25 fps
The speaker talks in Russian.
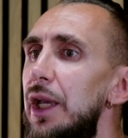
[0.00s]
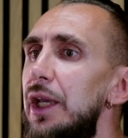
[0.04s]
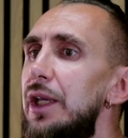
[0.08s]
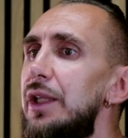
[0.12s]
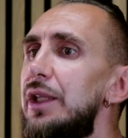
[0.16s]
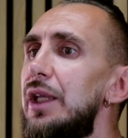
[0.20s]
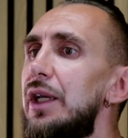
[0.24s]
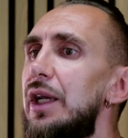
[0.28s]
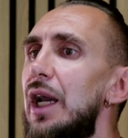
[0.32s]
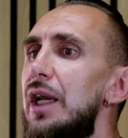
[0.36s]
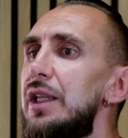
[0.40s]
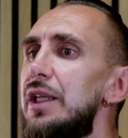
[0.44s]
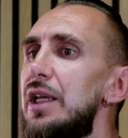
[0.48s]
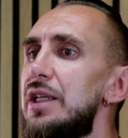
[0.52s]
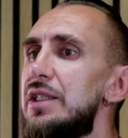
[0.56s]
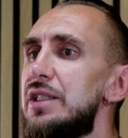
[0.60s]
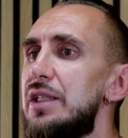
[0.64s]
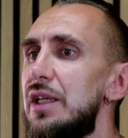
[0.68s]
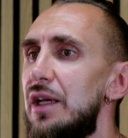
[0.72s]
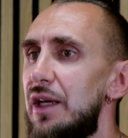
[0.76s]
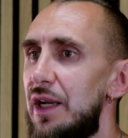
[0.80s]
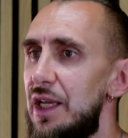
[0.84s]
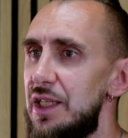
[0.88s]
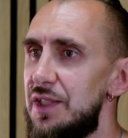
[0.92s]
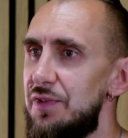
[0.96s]
И, наконец,
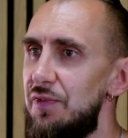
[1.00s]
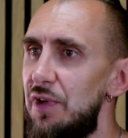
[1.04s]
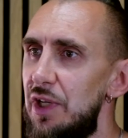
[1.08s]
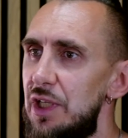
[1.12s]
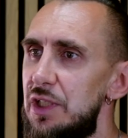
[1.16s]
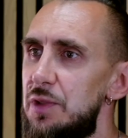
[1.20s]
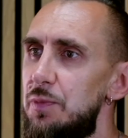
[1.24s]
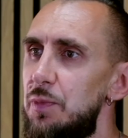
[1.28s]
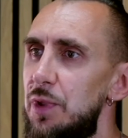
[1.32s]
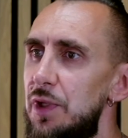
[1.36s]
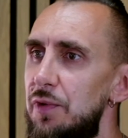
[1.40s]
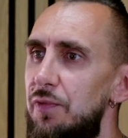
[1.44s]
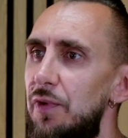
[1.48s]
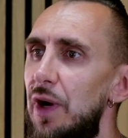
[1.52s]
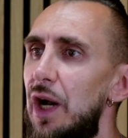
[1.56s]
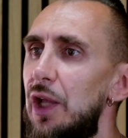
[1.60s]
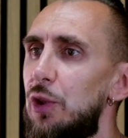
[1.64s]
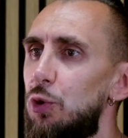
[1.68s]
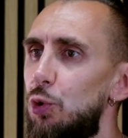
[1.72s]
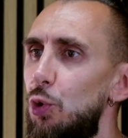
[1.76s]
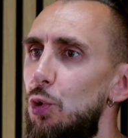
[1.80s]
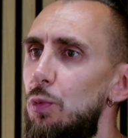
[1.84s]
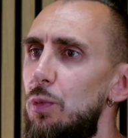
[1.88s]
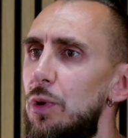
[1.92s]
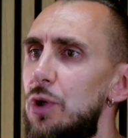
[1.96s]
развеять миф о
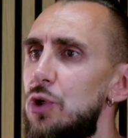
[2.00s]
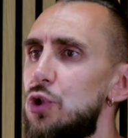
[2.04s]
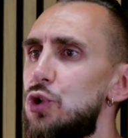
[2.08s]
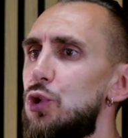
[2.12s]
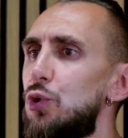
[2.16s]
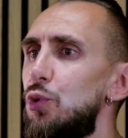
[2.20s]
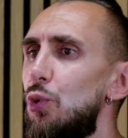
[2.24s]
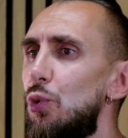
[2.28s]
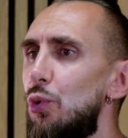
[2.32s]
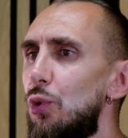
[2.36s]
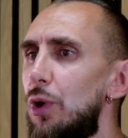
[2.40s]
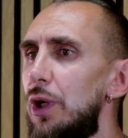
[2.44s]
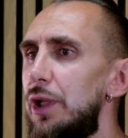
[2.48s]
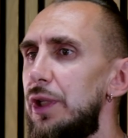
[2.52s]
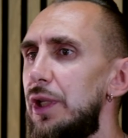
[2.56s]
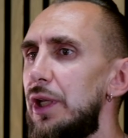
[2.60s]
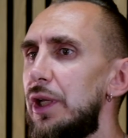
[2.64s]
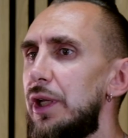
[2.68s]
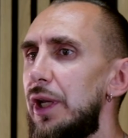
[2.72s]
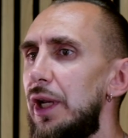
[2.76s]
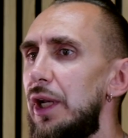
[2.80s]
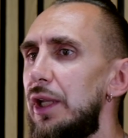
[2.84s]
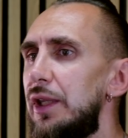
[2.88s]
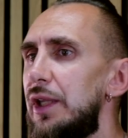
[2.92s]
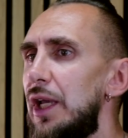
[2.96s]
том, что угольный
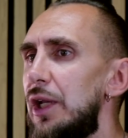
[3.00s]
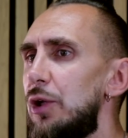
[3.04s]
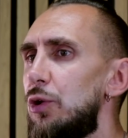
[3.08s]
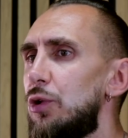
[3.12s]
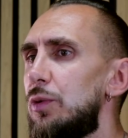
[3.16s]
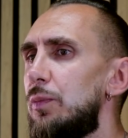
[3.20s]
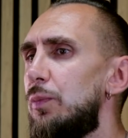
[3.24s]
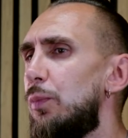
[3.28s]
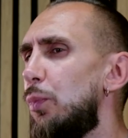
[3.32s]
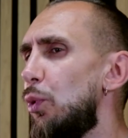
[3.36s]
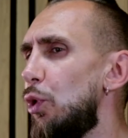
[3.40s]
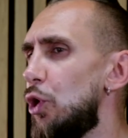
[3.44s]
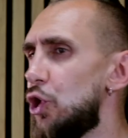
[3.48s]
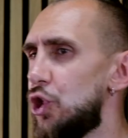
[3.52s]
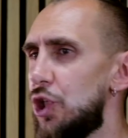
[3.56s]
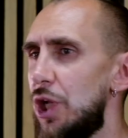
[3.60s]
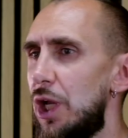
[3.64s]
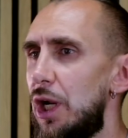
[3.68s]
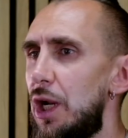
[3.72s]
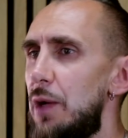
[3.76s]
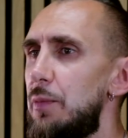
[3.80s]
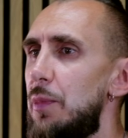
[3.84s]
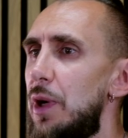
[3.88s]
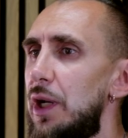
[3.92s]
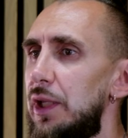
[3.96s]
гриль дает больше
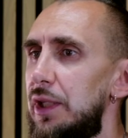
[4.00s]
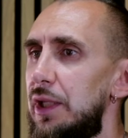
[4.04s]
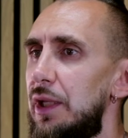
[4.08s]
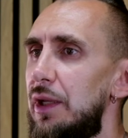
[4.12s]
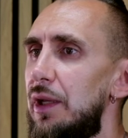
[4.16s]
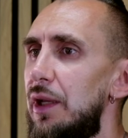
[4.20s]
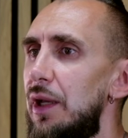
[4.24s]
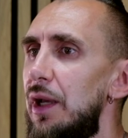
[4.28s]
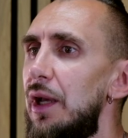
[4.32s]
аромата,